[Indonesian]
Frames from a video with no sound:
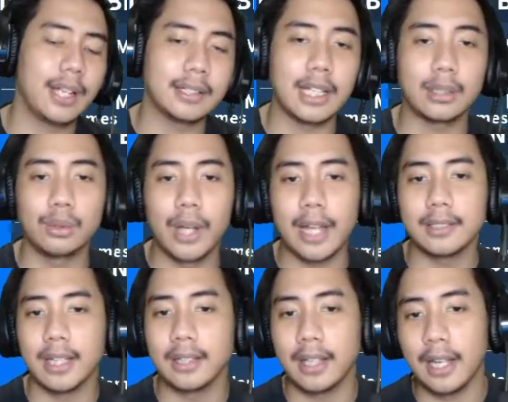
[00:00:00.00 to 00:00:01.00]
nah satu
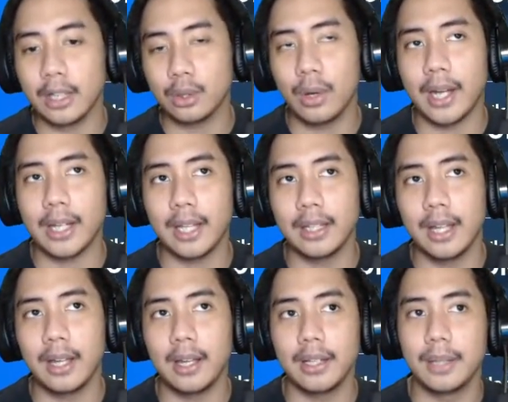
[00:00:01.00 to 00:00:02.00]
gacanya itu
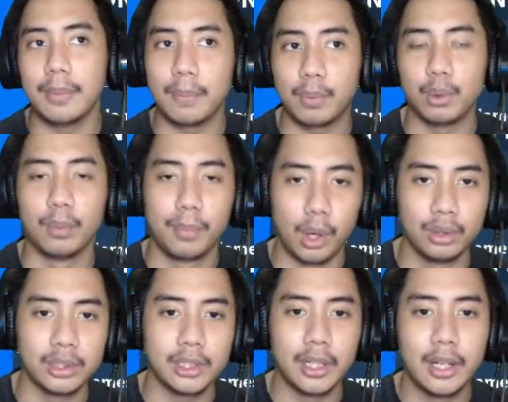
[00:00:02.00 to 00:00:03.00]
harganya 50
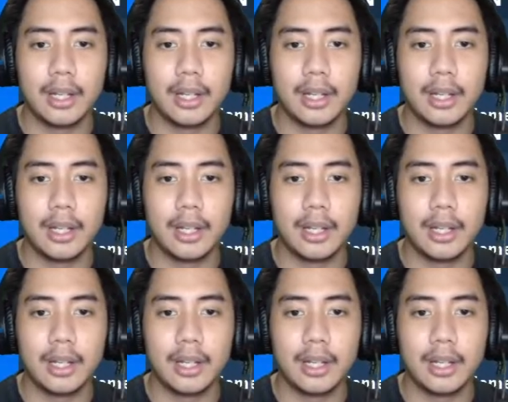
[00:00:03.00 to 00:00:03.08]
bones